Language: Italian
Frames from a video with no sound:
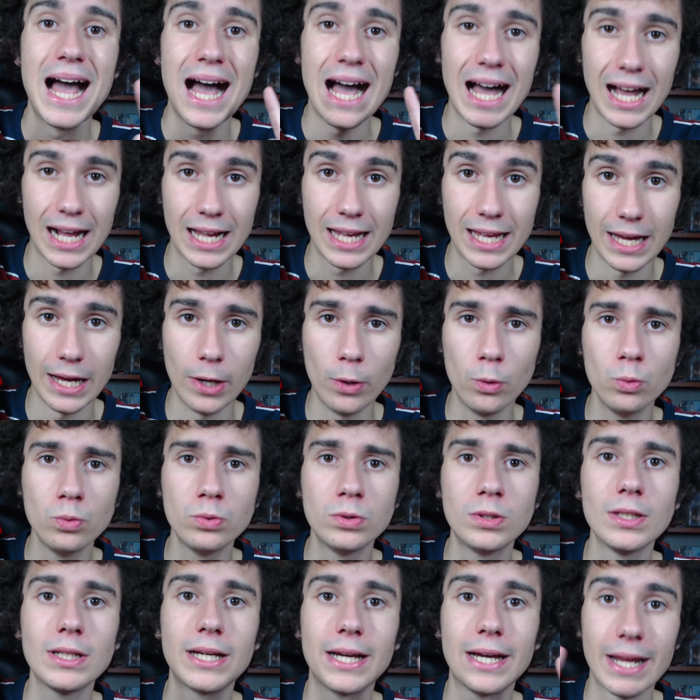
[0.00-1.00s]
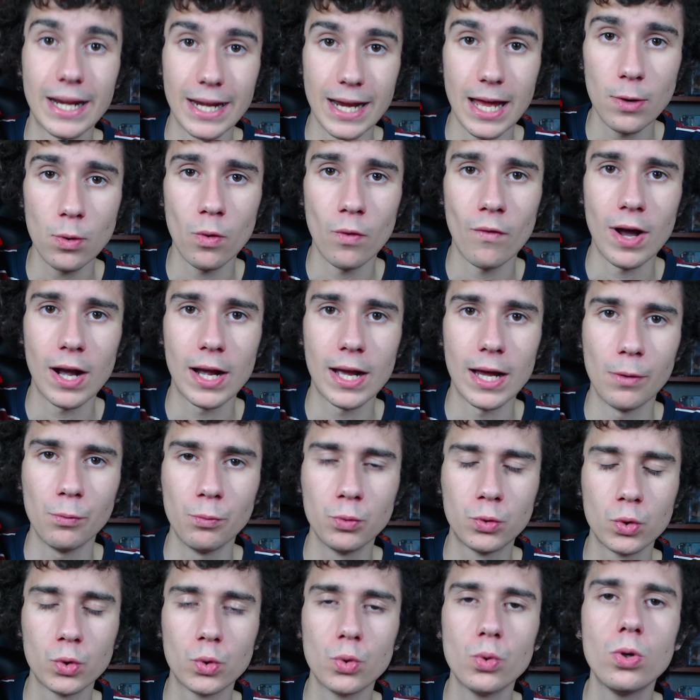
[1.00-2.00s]
account, crea nuovo
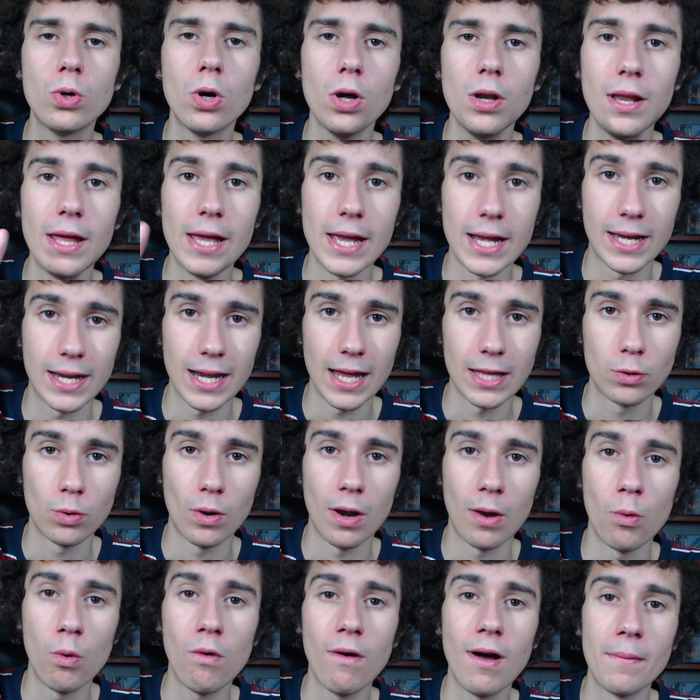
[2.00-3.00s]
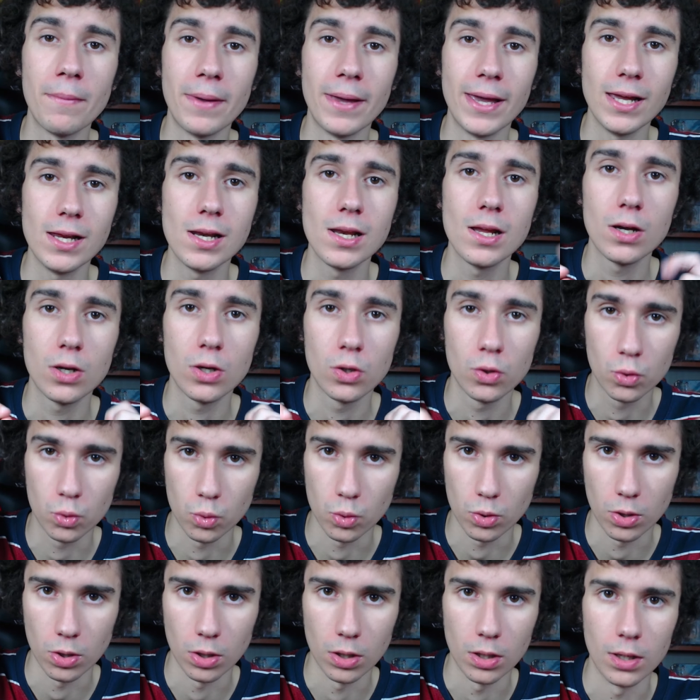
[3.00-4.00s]
account Google e create una nuova mail
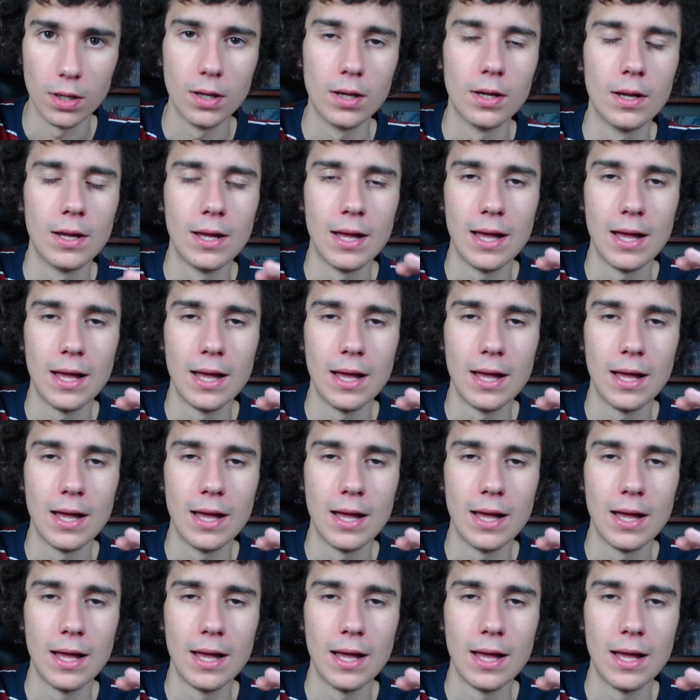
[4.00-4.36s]
Google.